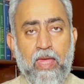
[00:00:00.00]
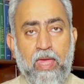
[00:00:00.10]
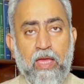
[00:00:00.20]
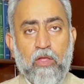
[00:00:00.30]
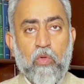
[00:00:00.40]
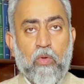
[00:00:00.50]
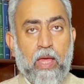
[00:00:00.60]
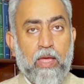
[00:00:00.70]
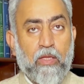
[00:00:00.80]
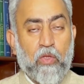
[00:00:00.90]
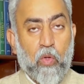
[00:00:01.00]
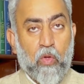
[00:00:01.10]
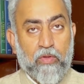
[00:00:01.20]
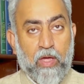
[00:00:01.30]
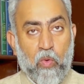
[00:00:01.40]
एक जुलाई
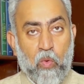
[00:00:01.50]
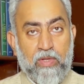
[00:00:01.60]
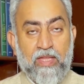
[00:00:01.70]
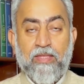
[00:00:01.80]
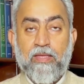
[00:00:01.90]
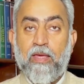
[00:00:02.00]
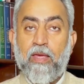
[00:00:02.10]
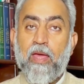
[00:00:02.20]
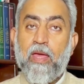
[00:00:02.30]
2019 की